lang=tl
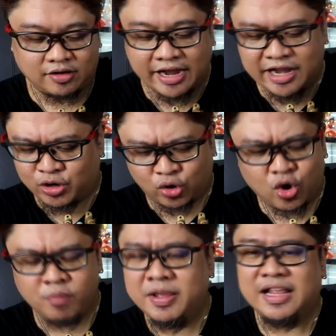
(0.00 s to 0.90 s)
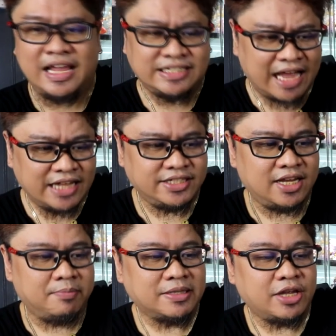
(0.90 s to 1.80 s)
Kay Nico Robin, kay
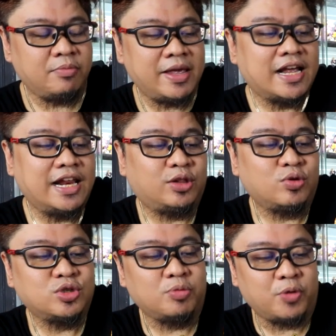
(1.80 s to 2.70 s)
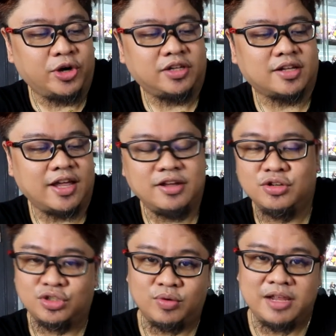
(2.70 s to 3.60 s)
Sanji, basta yung may ganitong support, kaya
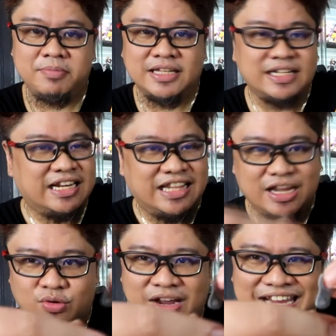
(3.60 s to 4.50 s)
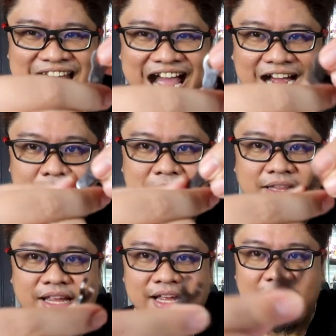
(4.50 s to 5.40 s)
usually minsan hindi ko na
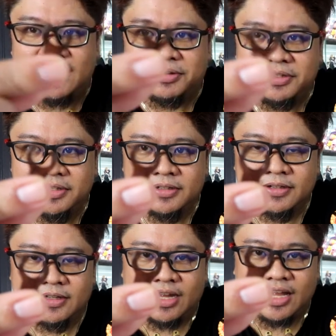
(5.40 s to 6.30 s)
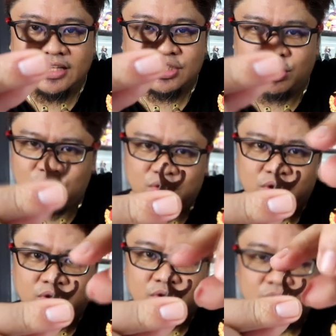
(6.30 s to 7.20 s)
kinakabit eh. Ayan no? Oh. Ayan, so
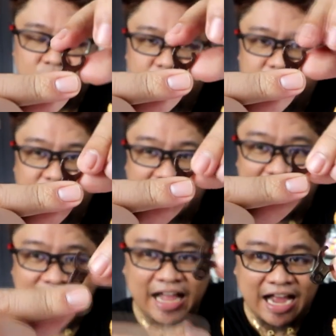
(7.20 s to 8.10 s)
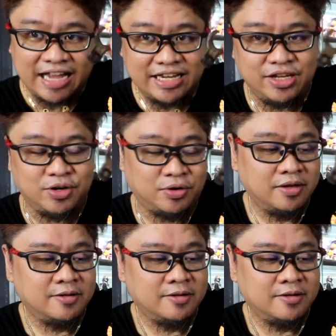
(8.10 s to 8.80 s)
yun dahan-dahanin nyo